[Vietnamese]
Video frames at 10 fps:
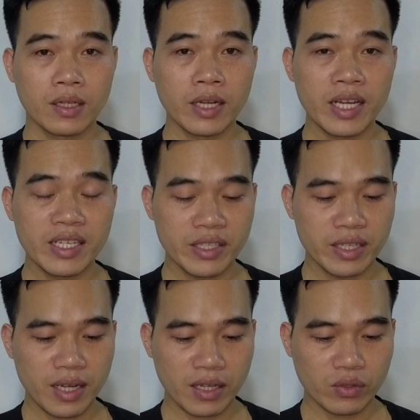Đây
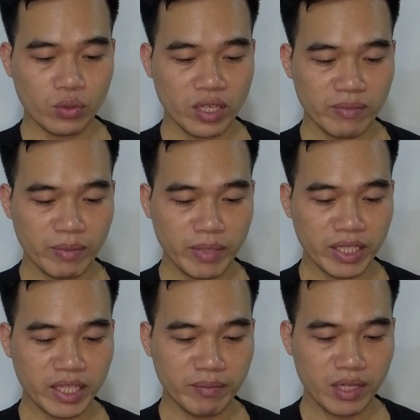chính là số tiền mà
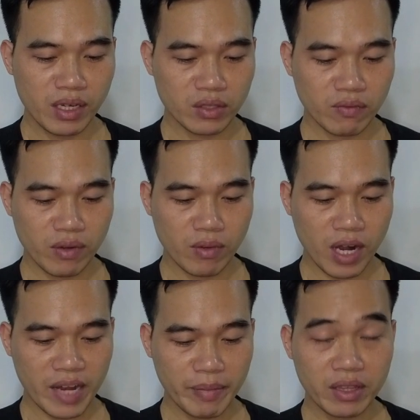mình kiếm được trong
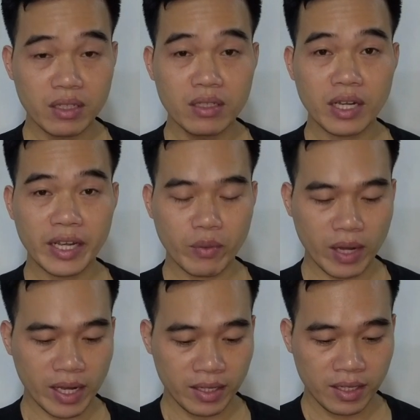vòng 24 ngày
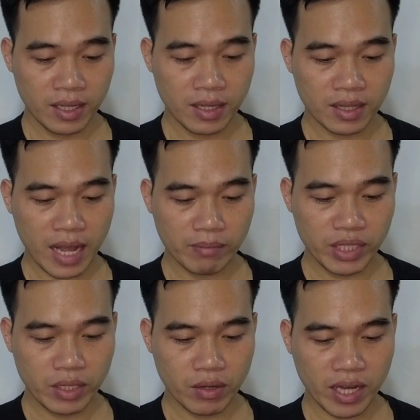qua.
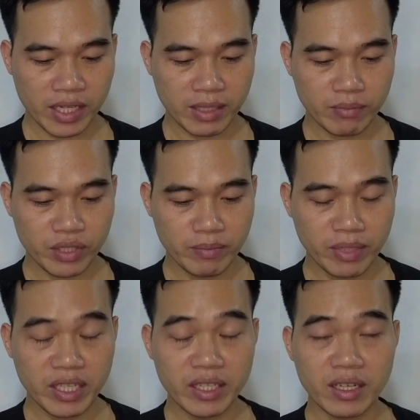8 triệu
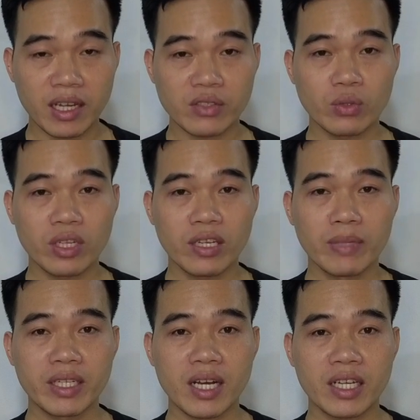290 nghìn là số
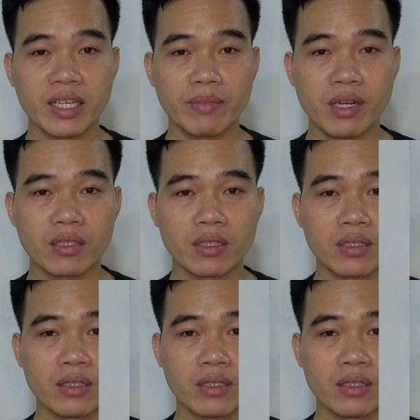tiền mình đã kiếm được.